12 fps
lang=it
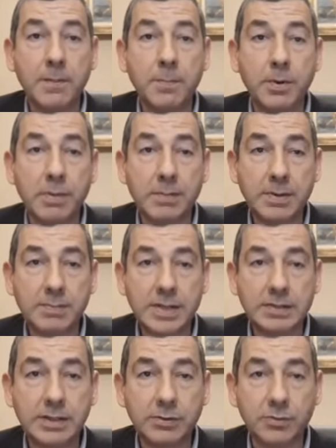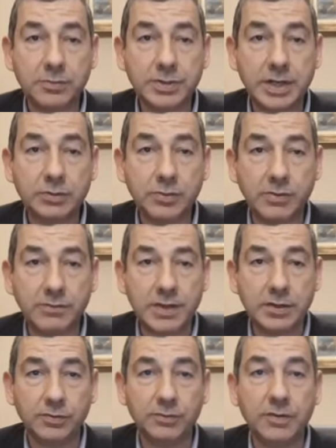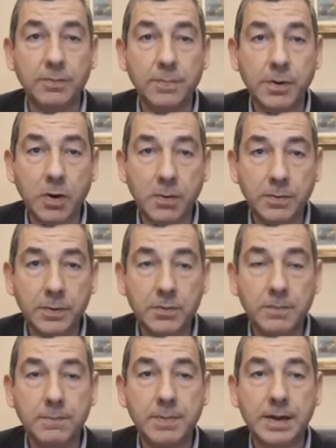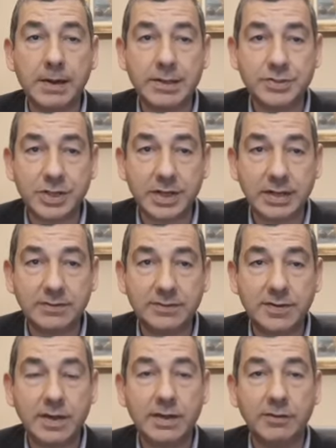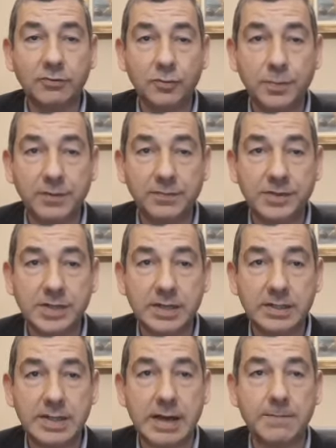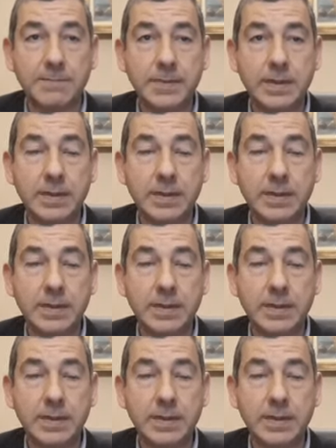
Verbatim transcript: probabilmente hanno contratto il virus proprio per leggerezza e superficialità.